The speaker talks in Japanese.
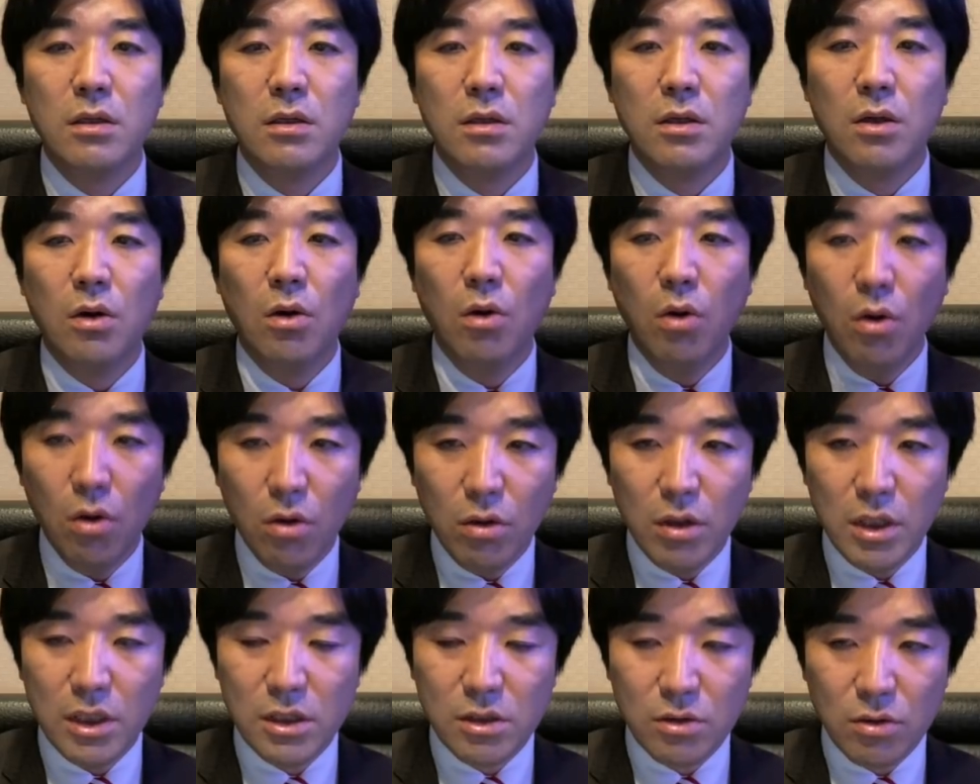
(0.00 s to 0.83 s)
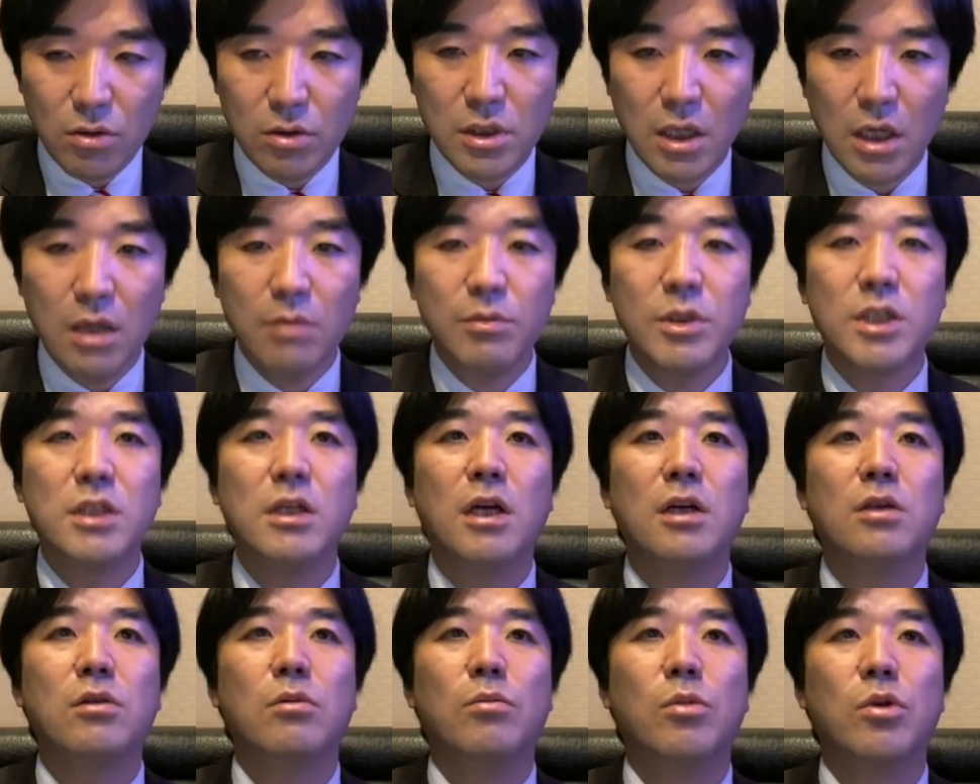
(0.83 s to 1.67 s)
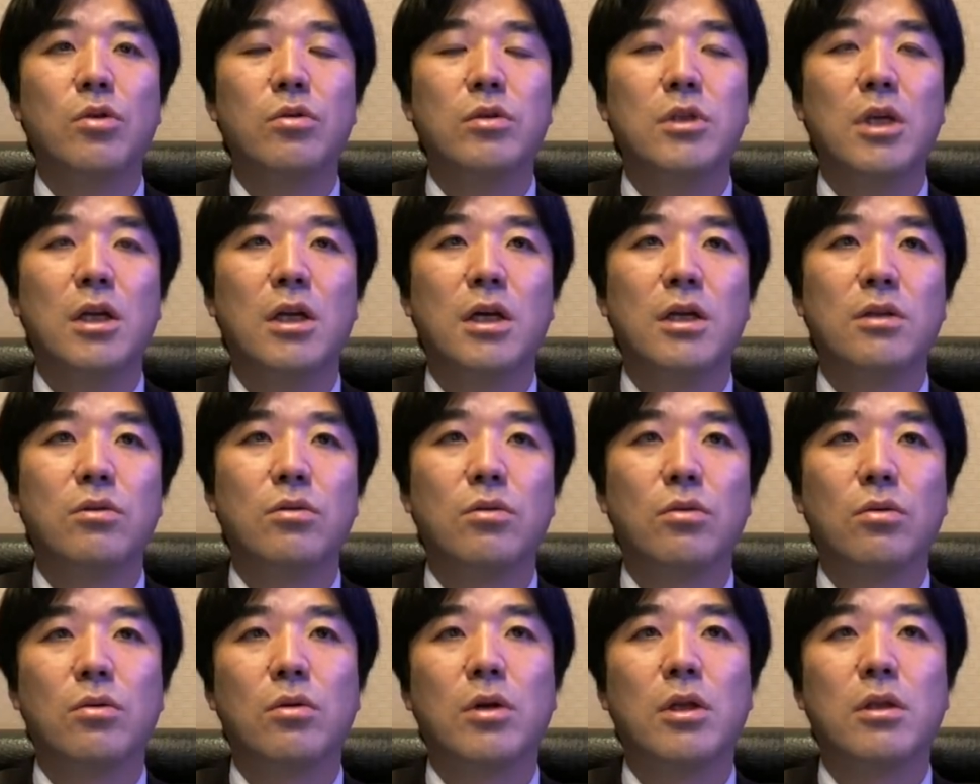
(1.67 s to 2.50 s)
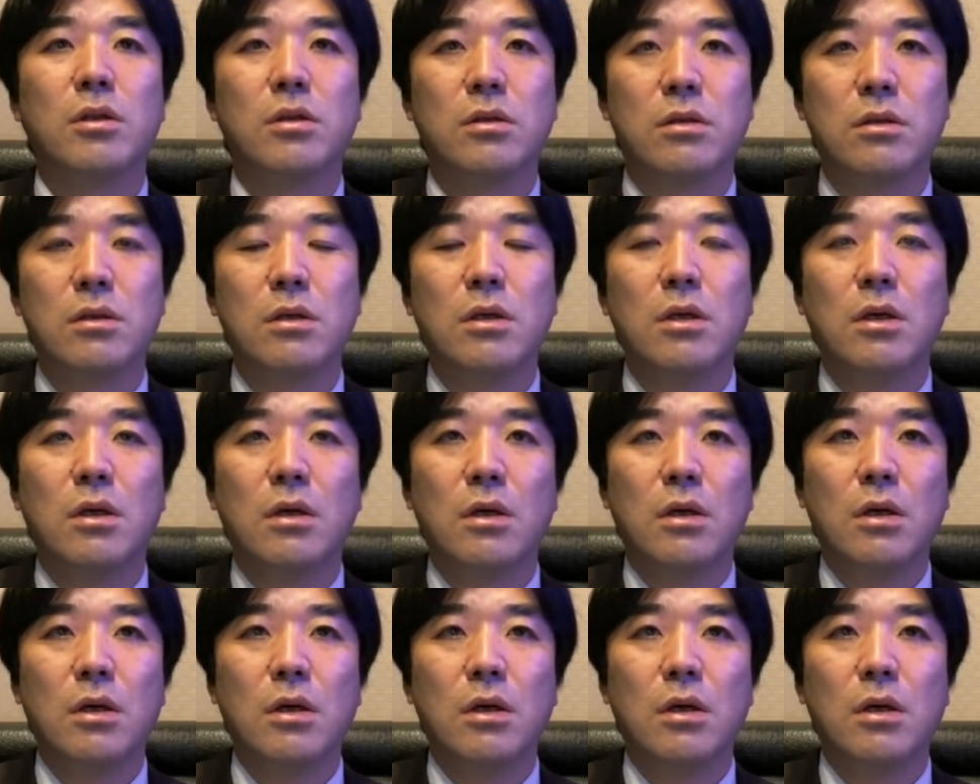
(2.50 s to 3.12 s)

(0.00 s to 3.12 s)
法律を整備しないと戻せないということなんです。